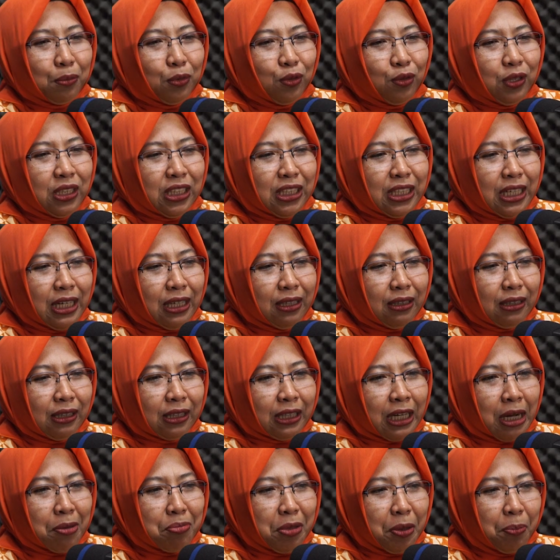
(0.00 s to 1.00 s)
kemudian
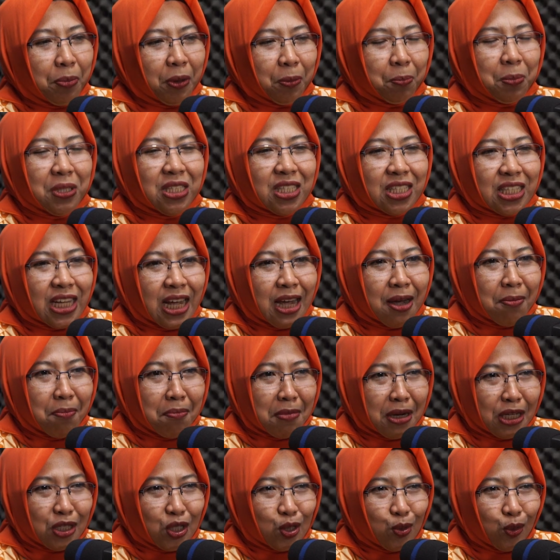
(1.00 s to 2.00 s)
kami berpisah
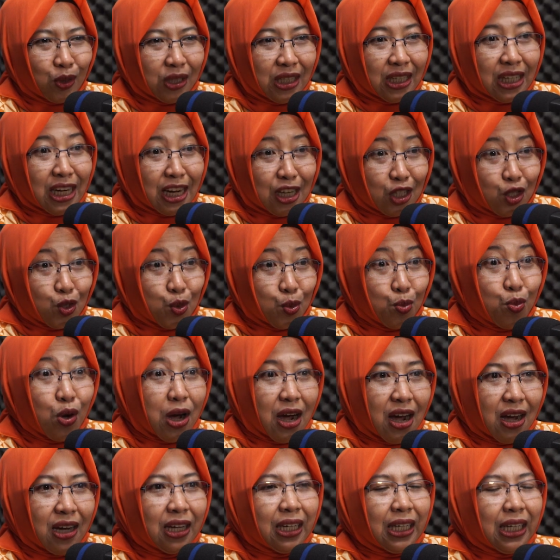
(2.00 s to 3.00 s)
masuk di kelas
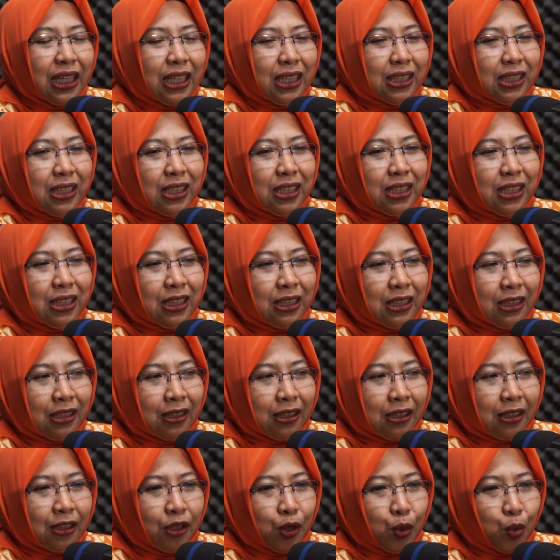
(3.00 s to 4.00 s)
2. Jadi
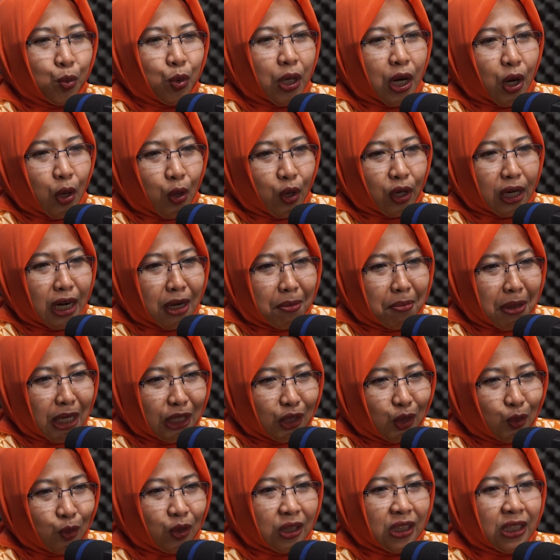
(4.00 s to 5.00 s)
e, dua orang
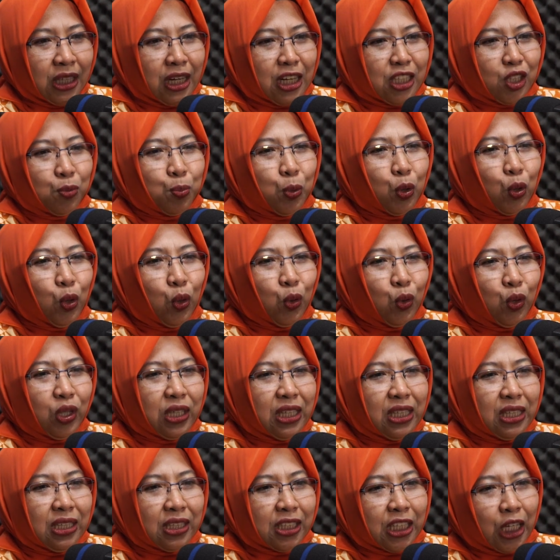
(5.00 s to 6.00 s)
masuk di kelas
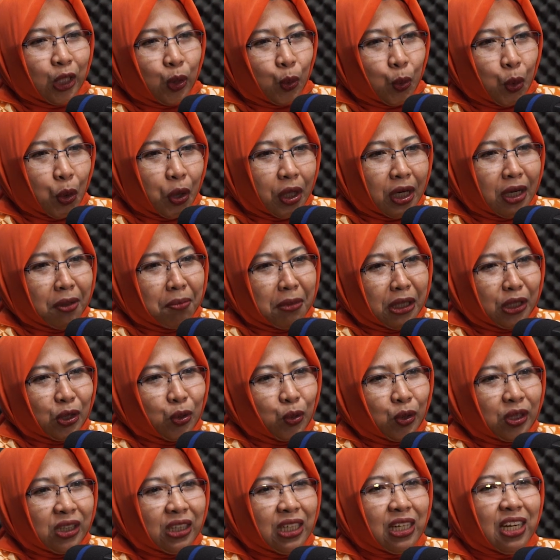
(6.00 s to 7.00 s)
biologi, satu orang
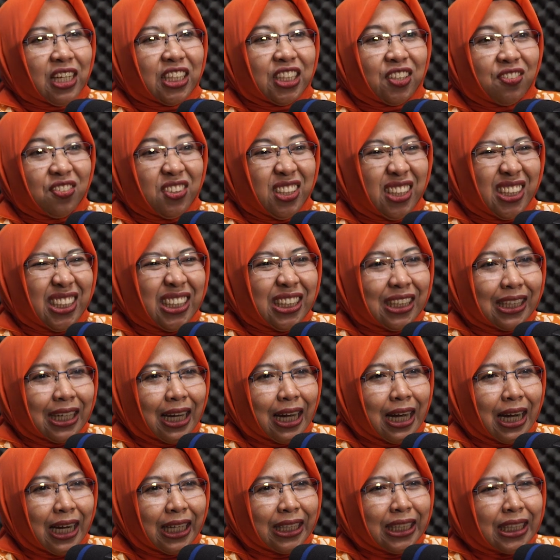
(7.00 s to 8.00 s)
masuk di kelas
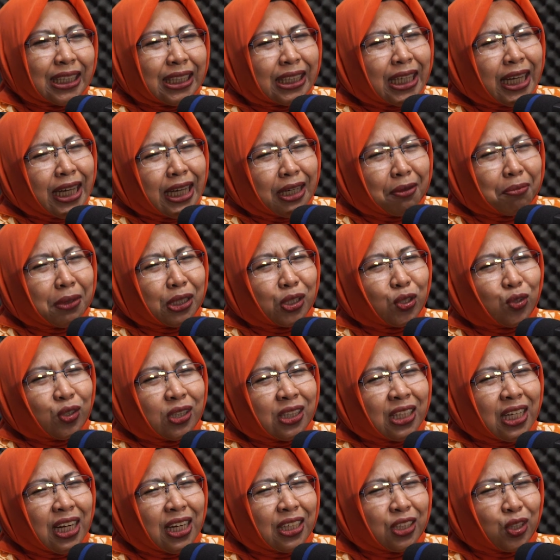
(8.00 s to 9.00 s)
fisika, hanya saya yang masuk
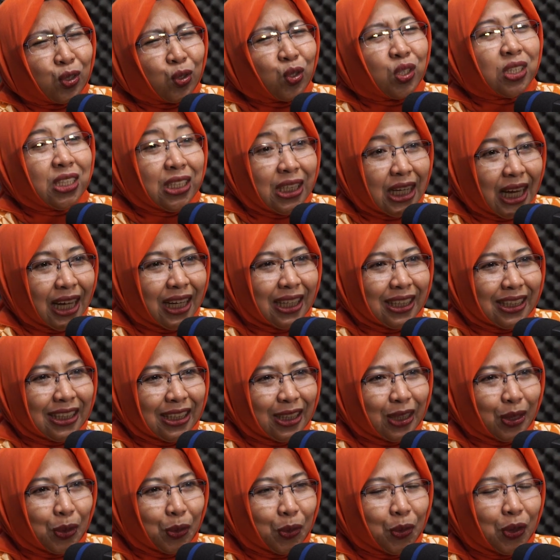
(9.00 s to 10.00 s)
di kelas sosial
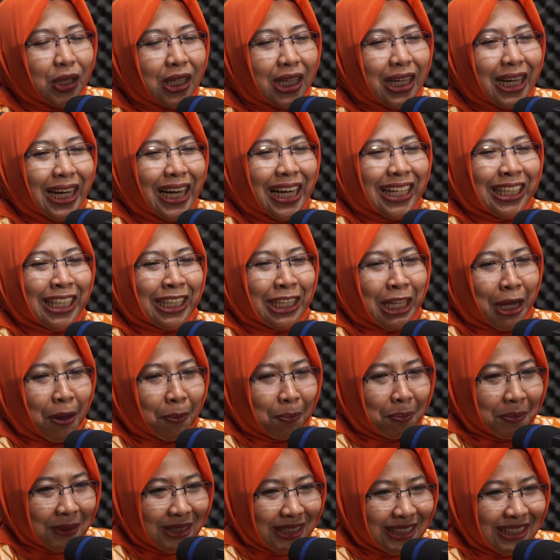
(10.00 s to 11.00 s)
gitu.
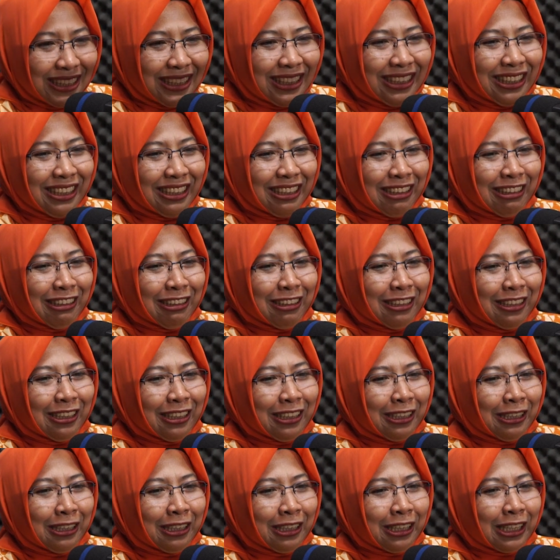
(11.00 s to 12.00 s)
Tetapi e,
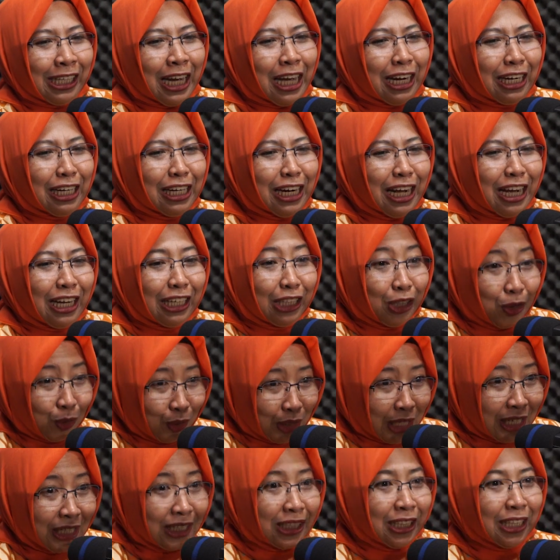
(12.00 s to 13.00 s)
karena itu
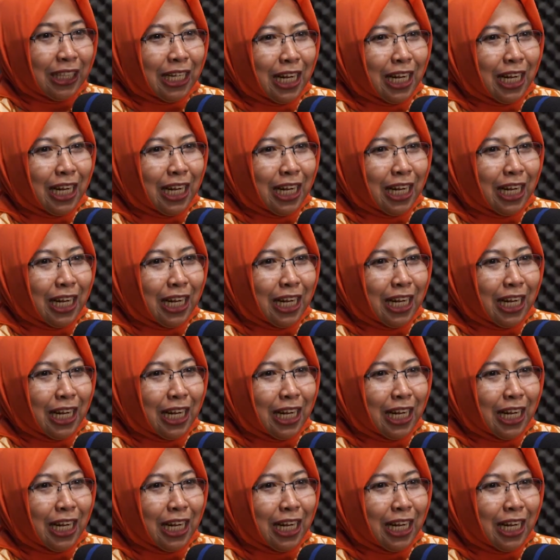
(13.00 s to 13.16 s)
tadi